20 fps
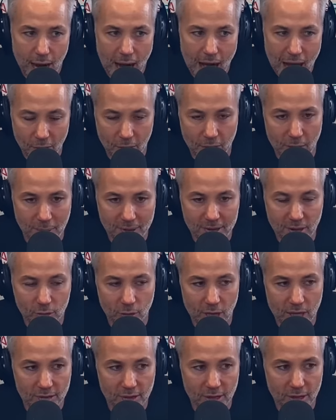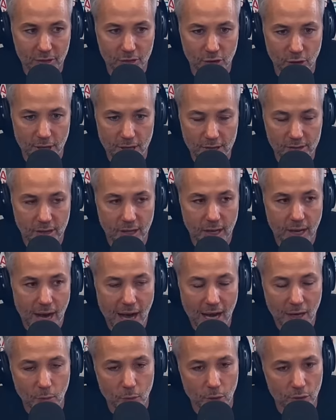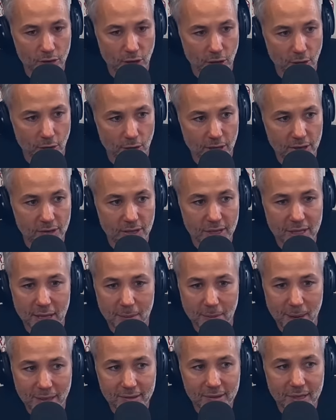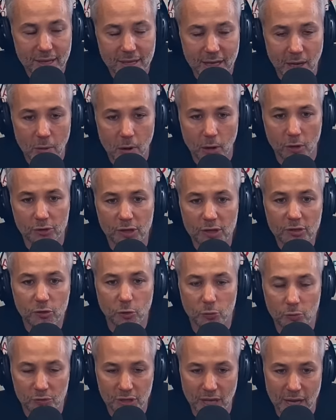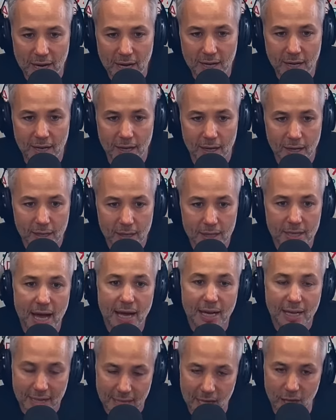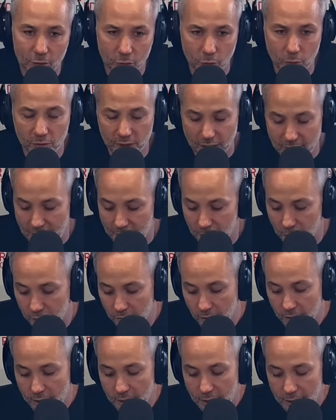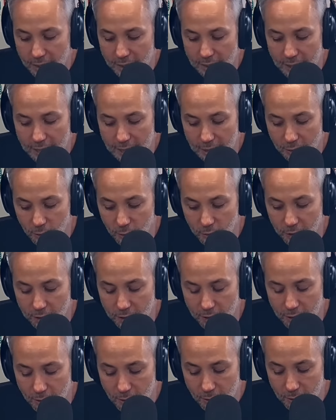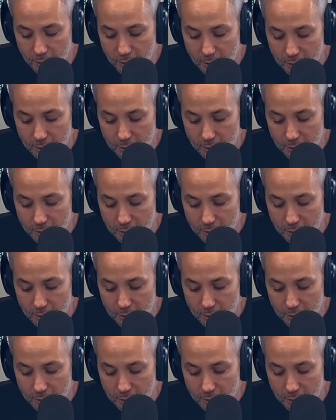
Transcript: algo que pasa en todas las elecciones, algunos errores y demás que luego se subsanan y han quedado subsanados en el escrutinio